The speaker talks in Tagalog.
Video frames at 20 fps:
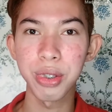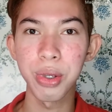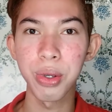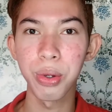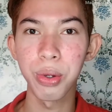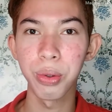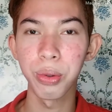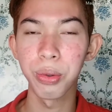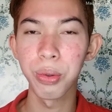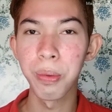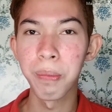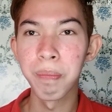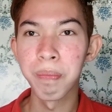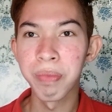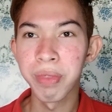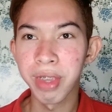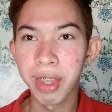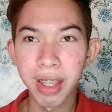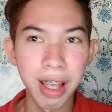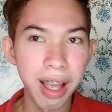So,
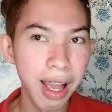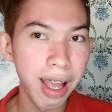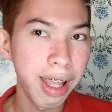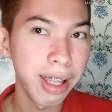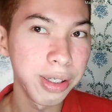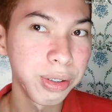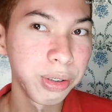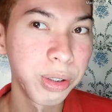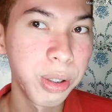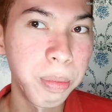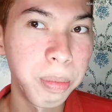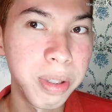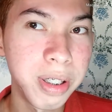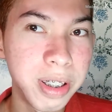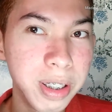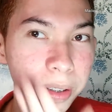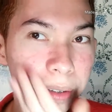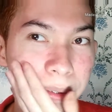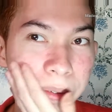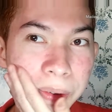Ayan, kung
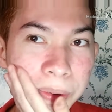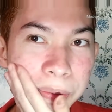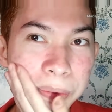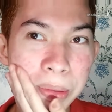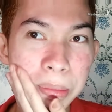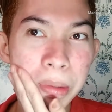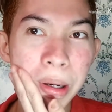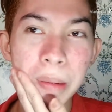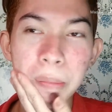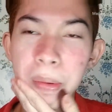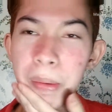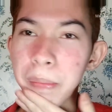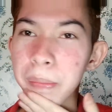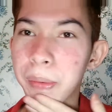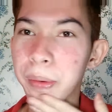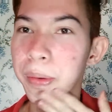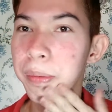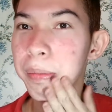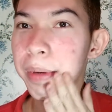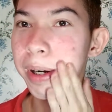napansin nyo, may mga
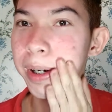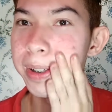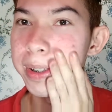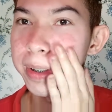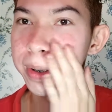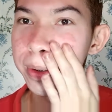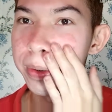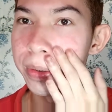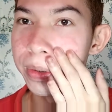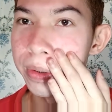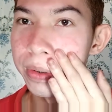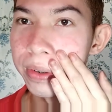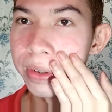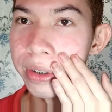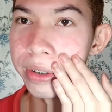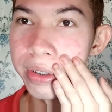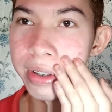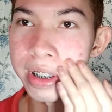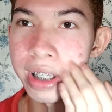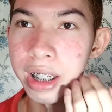pimple marks
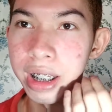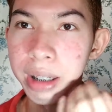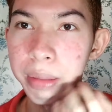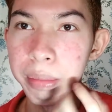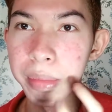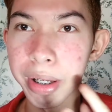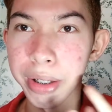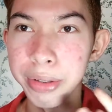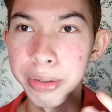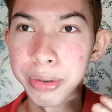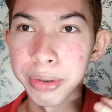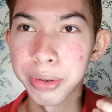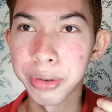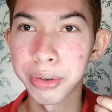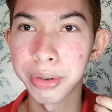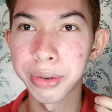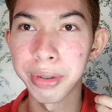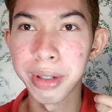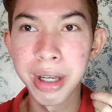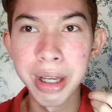ko. Yung sana medyo
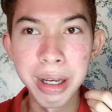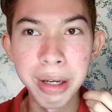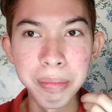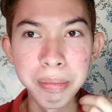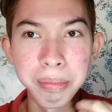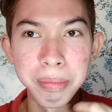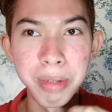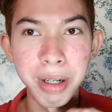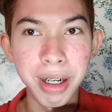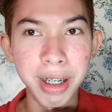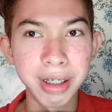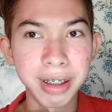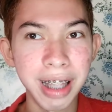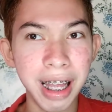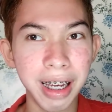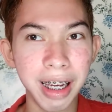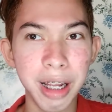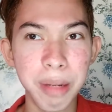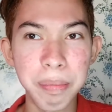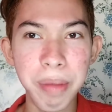
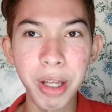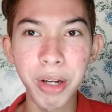matanggal.